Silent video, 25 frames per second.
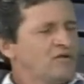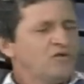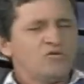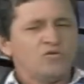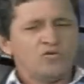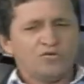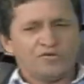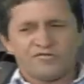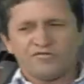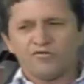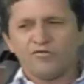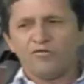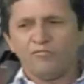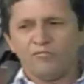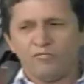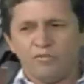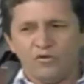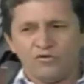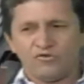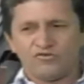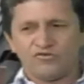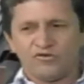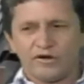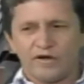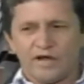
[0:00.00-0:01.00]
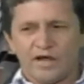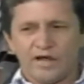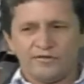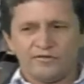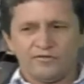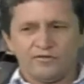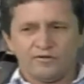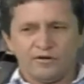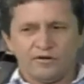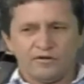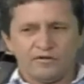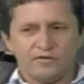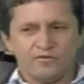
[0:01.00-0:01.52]
eu sou um bom
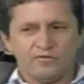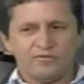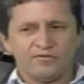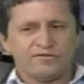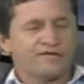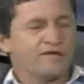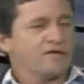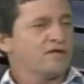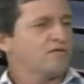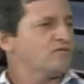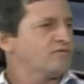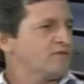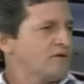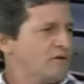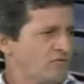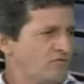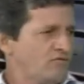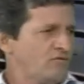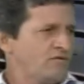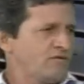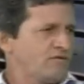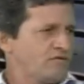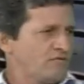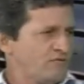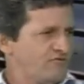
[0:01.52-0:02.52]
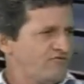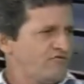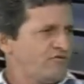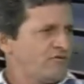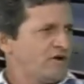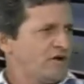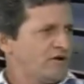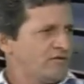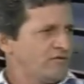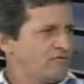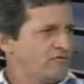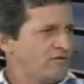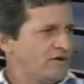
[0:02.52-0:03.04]
jogador, eu sei que eu tenho condições de
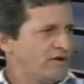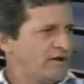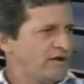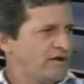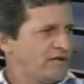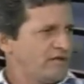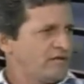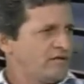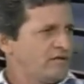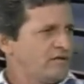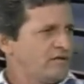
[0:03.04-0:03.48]
jogar no Goiás,